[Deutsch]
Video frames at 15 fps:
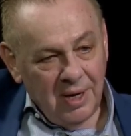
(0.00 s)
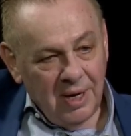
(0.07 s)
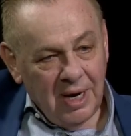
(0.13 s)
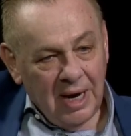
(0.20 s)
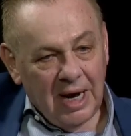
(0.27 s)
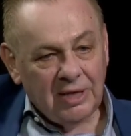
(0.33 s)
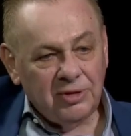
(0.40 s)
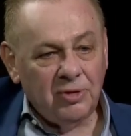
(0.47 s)

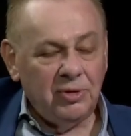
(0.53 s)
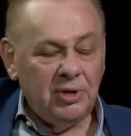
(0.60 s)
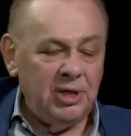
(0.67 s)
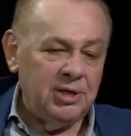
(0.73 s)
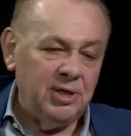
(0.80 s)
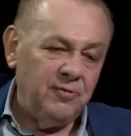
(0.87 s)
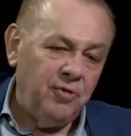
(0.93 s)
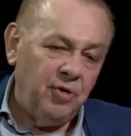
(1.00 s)
Also
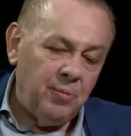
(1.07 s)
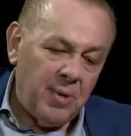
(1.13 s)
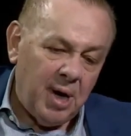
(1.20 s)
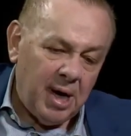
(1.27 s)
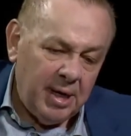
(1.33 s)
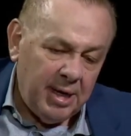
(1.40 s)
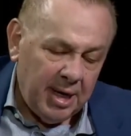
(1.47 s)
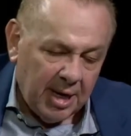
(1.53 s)
diese
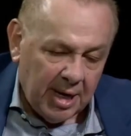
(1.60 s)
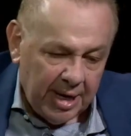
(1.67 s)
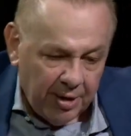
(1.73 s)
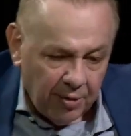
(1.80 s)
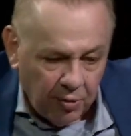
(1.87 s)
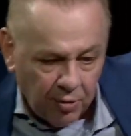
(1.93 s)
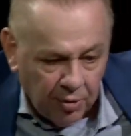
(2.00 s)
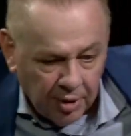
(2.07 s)
formalen
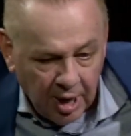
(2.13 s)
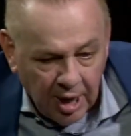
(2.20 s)
Erklärungen